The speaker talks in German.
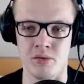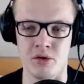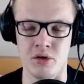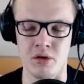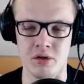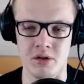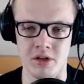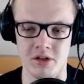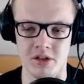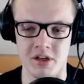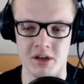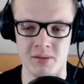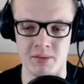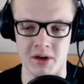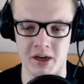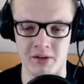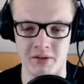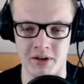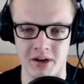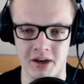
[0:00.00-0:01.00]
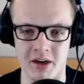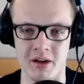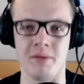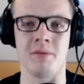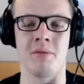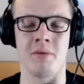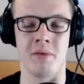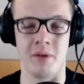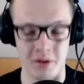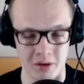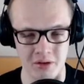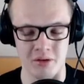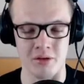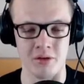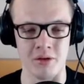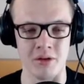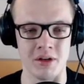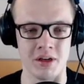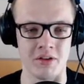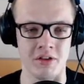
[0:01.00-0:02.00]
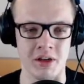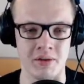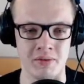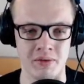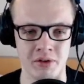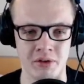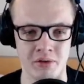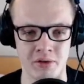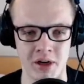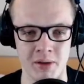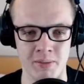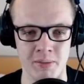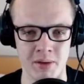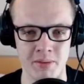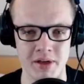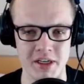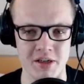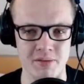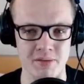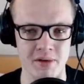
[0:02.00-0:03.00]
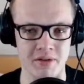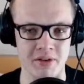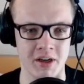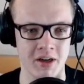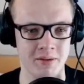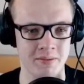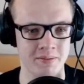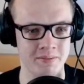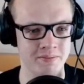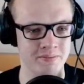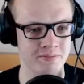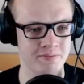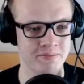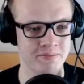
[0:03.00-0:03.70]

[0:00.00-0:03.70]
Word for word: trotzdem schön, dass sie dabei waren. Und dann sehen wir sie vielleicht beim nächsten Mal wieder.